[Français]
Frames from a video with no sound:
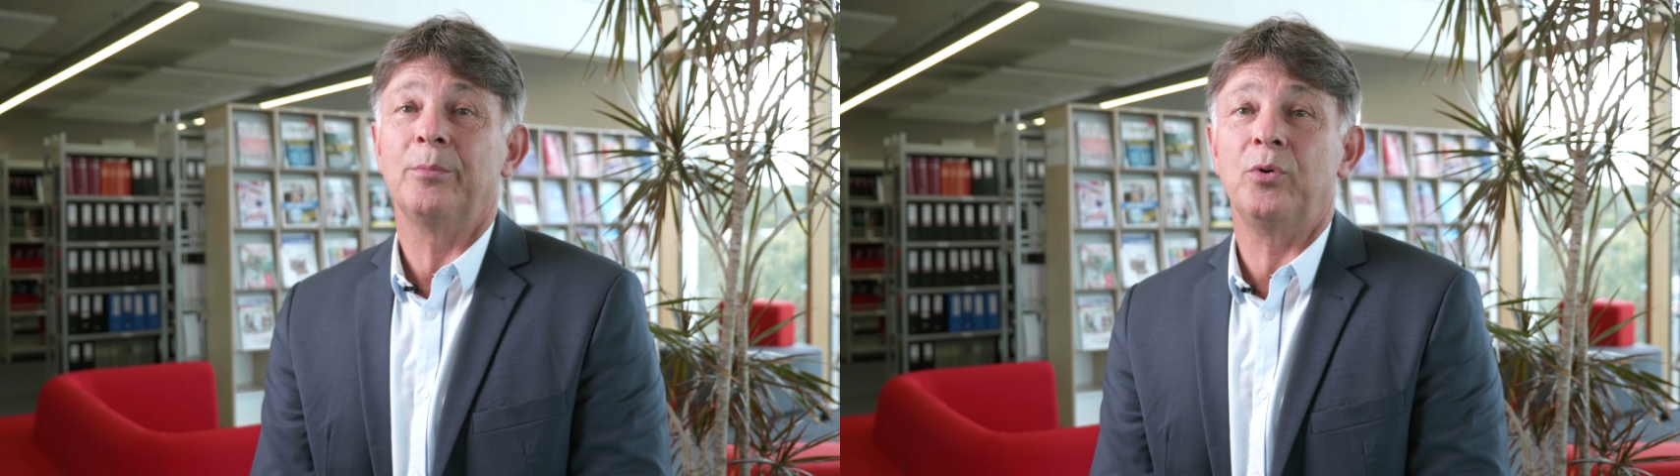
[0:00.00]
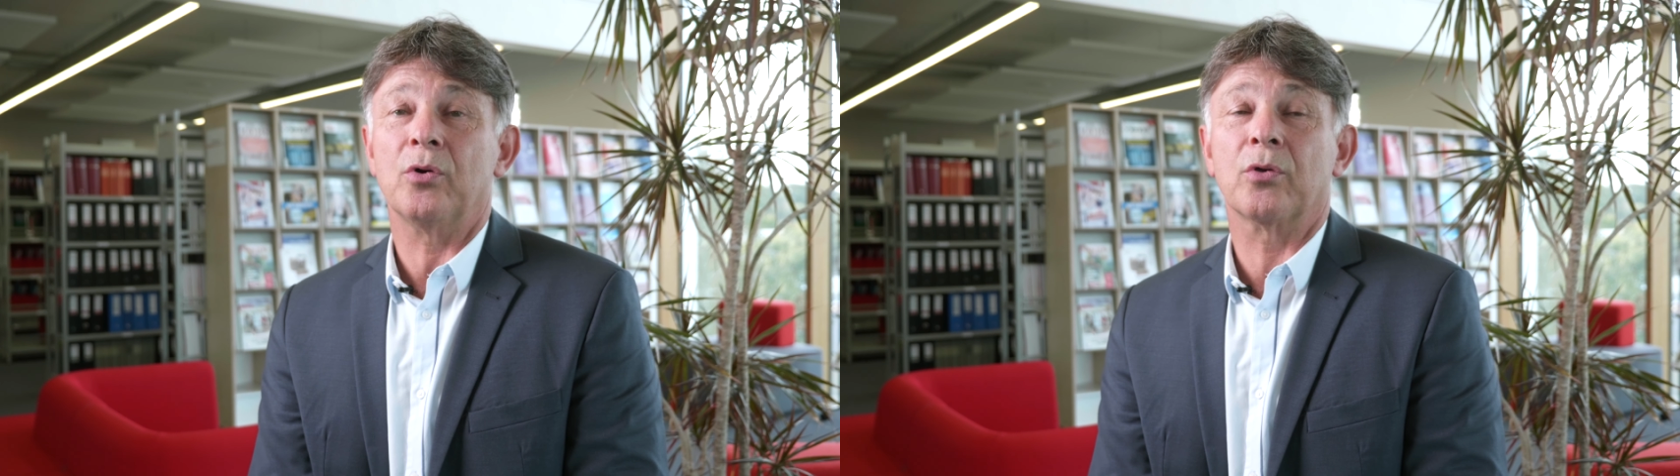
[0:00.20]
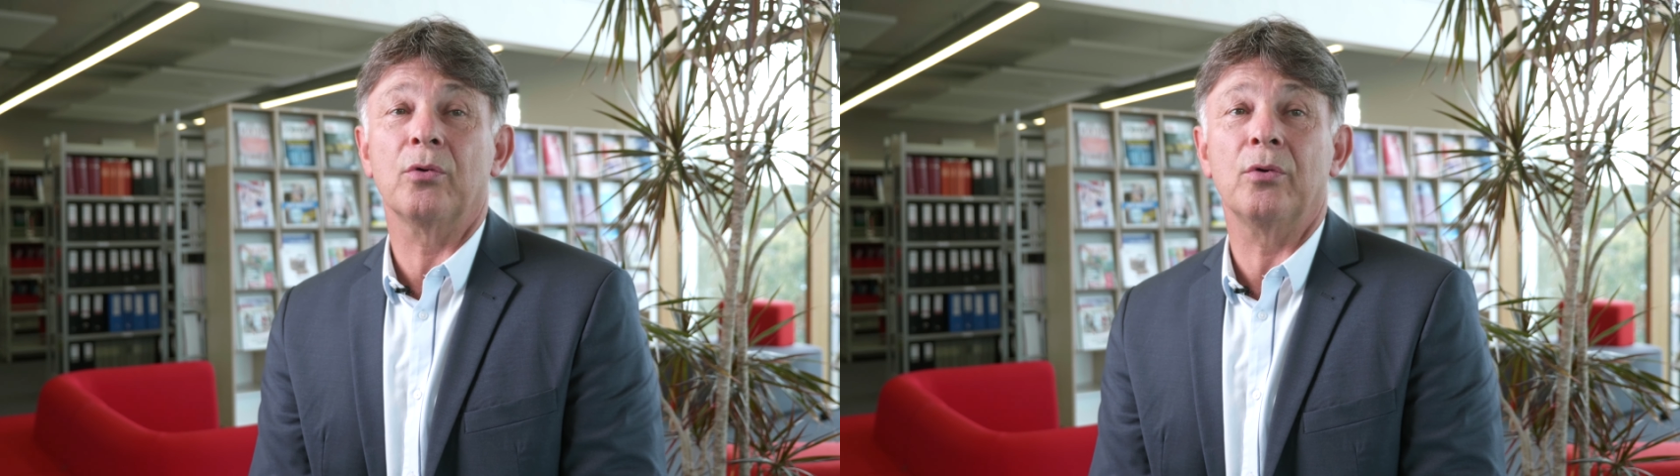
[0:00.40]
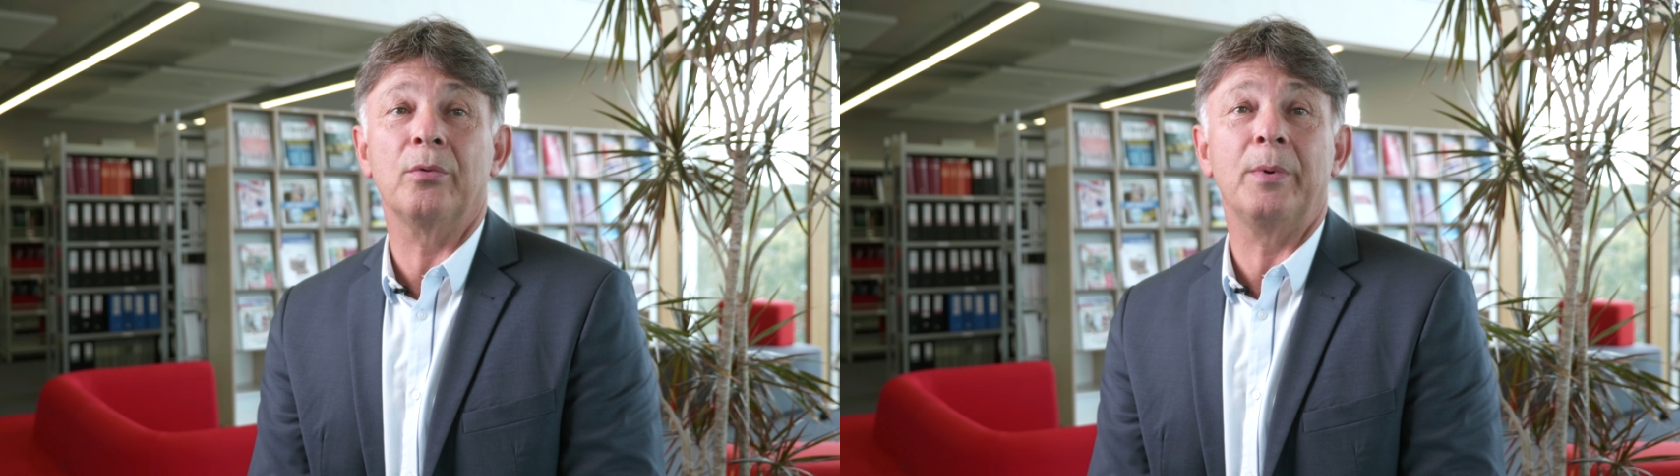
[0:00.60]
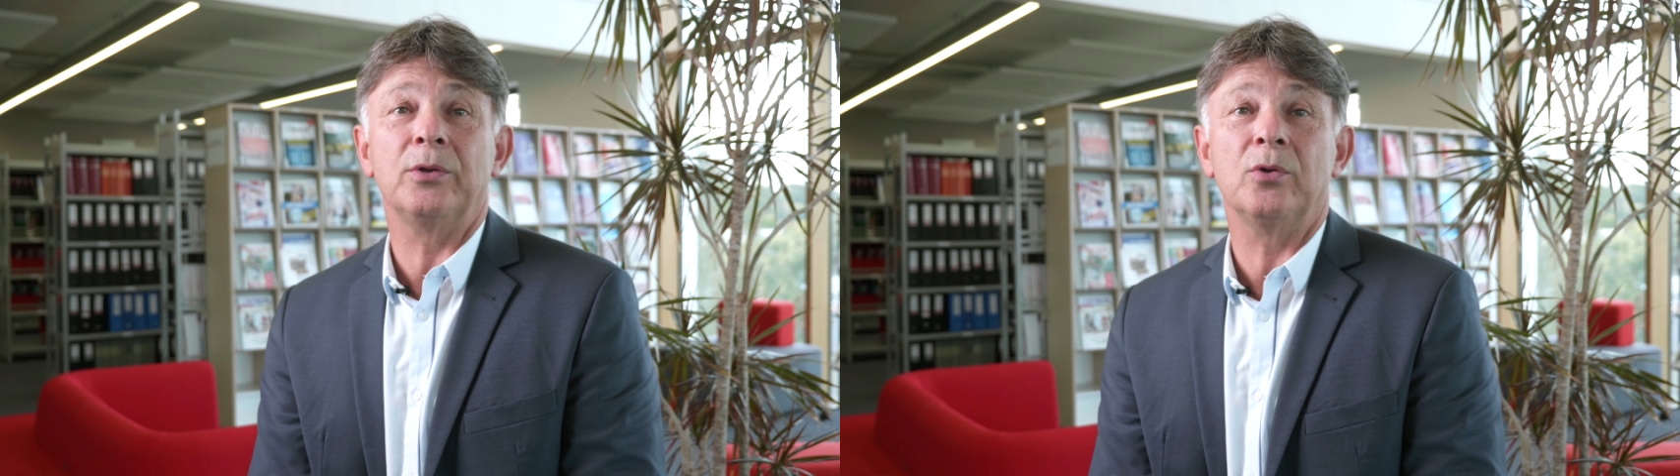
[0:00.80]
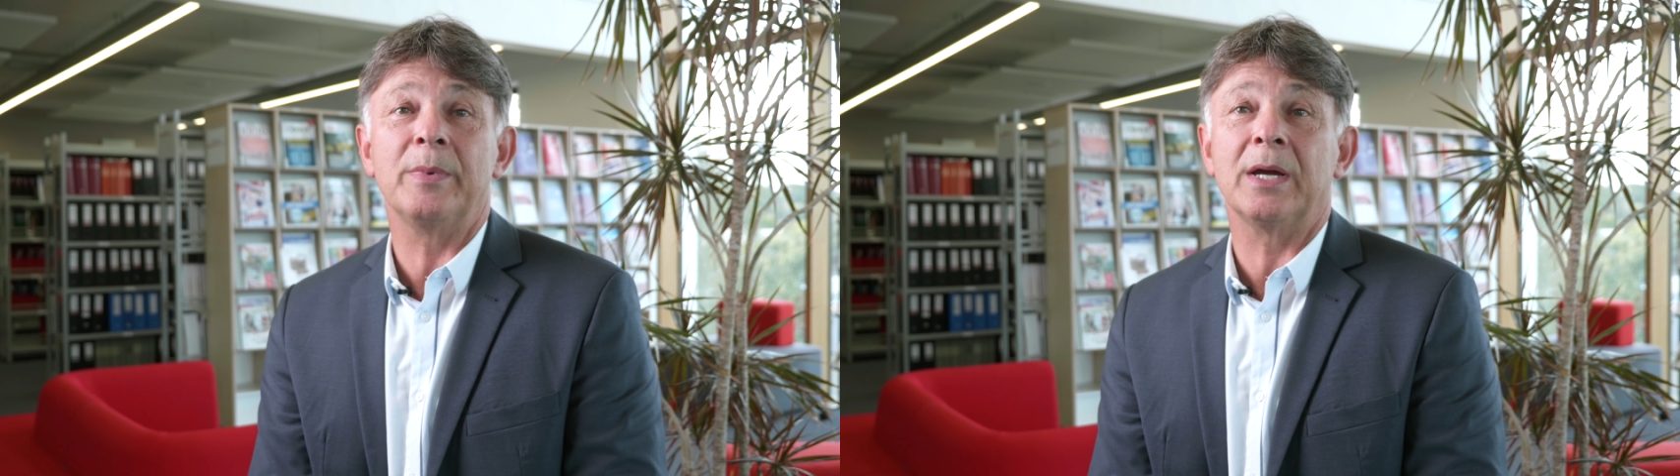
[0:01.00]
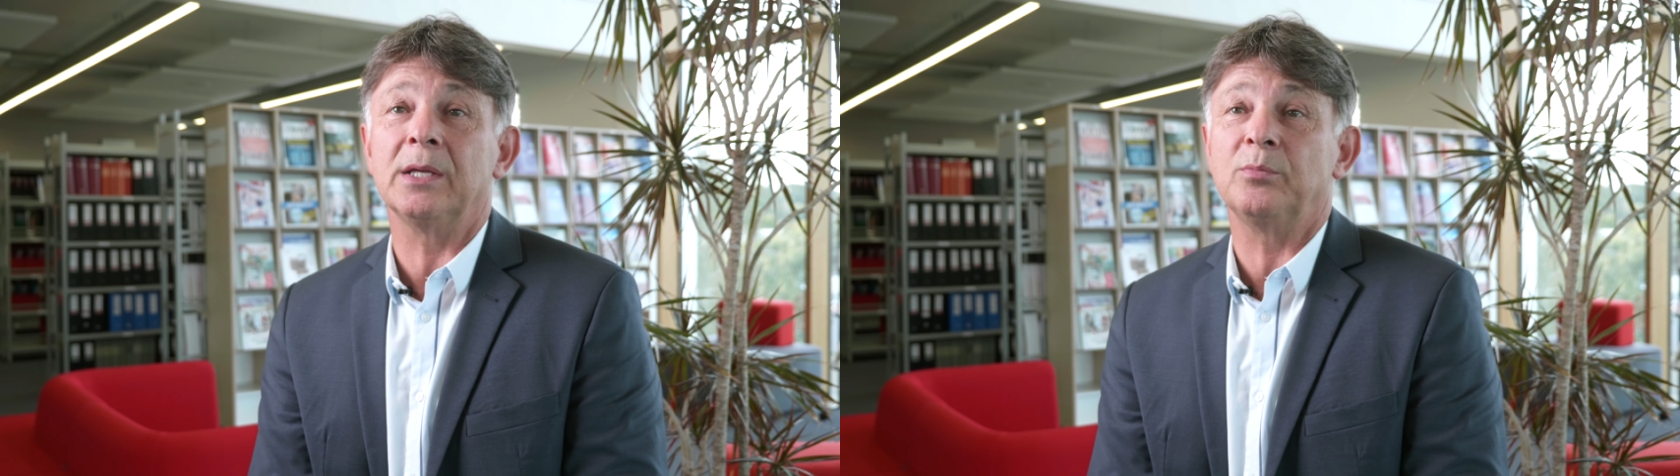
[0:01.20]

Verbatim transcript: pour que bah, demain,